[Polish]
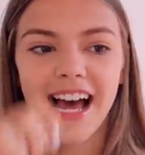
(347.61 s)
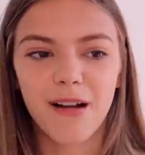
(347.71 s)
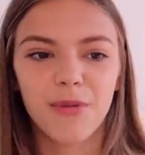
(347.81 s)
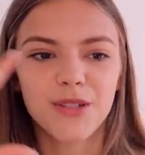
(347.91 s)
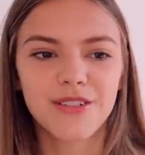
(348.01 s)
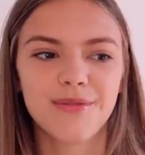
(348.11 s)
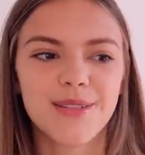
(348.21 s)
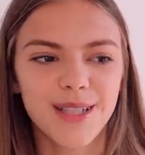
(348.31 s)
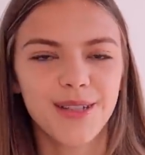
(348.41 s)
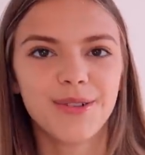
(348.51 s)
albo coś w tym
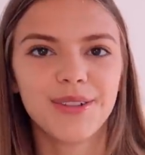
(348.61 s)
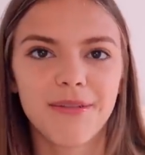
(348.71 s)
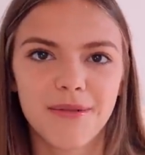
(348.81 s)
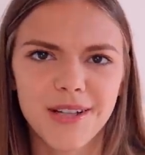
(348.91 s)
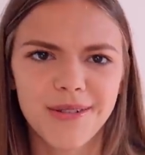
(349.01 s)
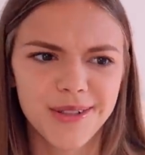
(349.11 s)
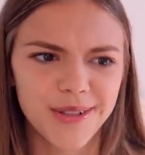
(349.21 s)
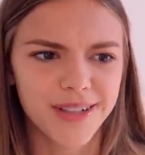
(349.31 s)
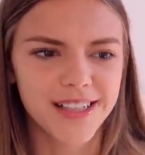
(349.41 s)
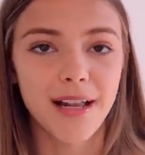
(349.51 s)
stylu, nie wiem czy dobrze to
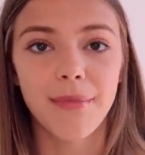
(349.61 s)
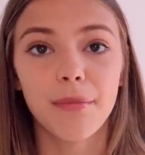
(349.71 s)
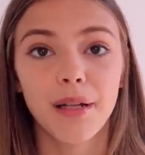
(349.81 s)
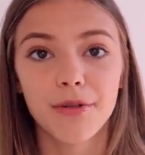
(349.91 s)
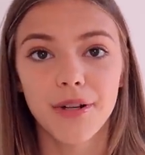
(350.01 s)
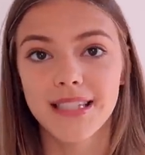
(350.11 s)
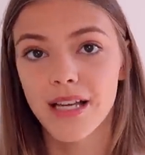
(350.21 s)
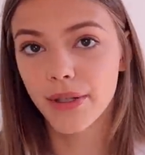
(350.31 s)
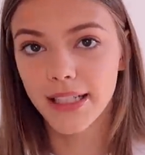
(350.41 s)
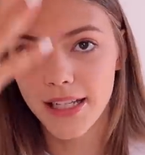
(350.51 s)
określam, albo na przykład
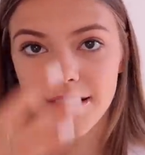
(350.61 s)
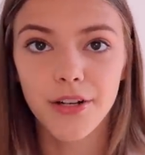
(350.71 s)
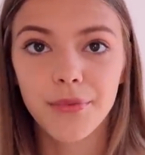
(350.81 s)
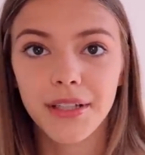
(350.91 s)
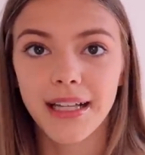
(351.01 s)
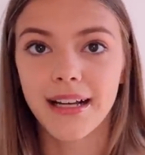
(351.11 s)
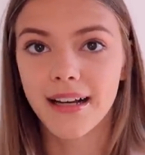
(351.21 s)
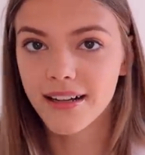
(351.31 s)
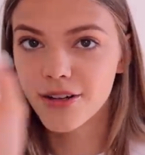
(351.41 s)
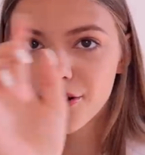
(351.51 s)
cała nagle się robi
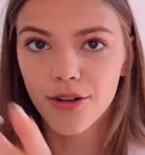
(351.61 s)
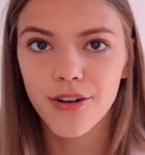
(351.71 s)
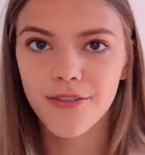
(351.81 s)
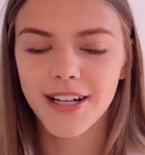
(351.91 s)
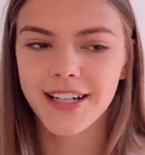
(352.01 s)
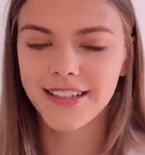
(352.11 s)
taka kolorowa,